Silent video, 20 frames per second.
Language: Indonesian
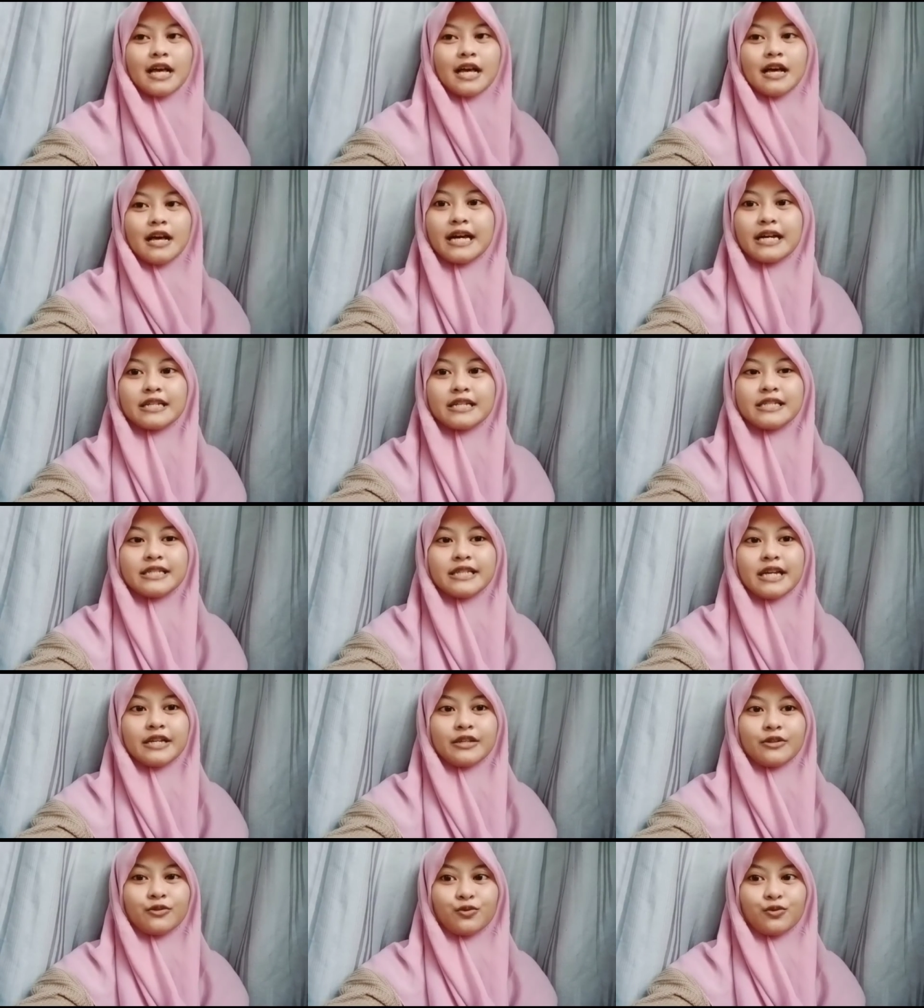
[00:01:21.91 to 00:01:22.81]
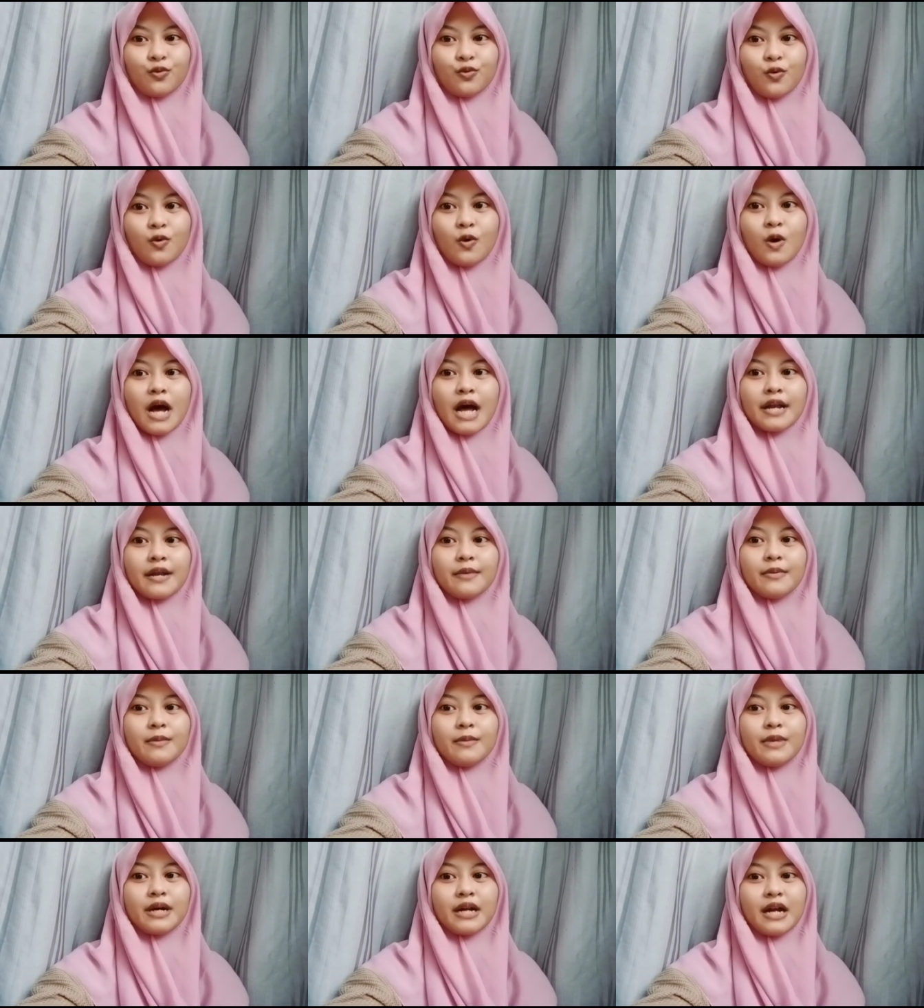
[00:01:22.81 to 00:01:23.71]
Garisnya itu ada
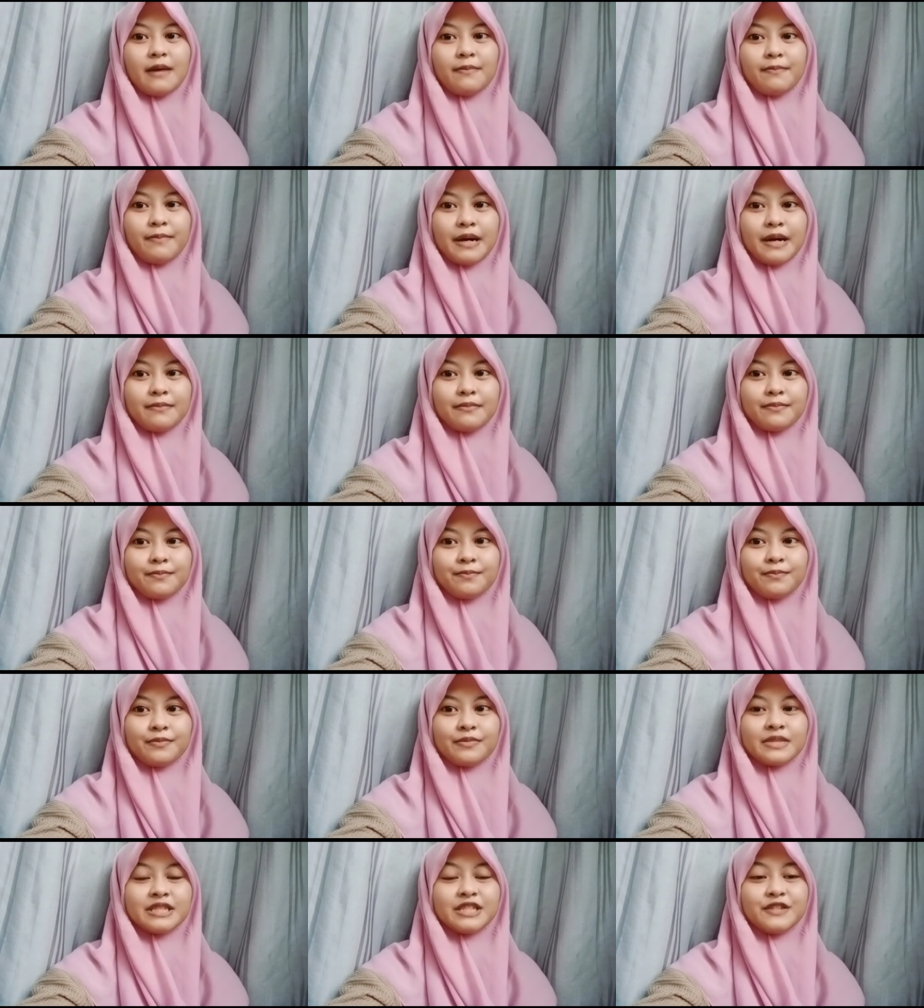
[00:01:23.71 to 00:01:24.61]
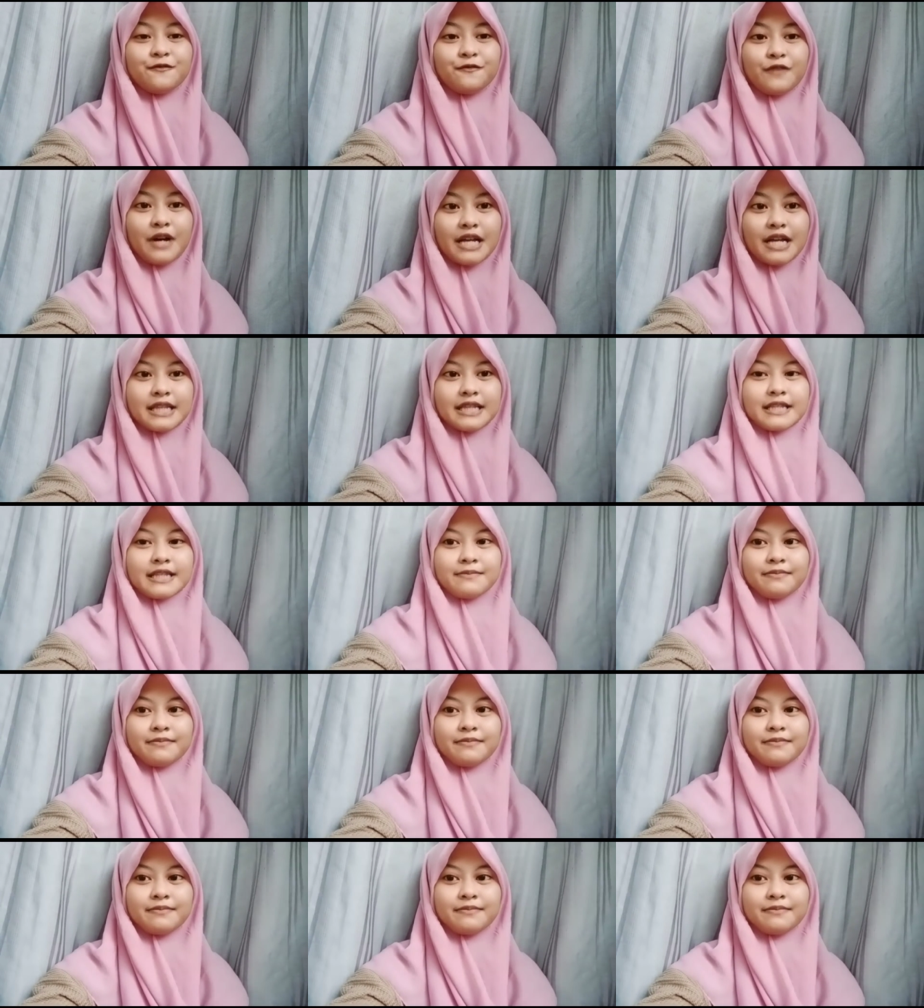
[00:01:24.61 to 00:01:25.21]
beberapa sifat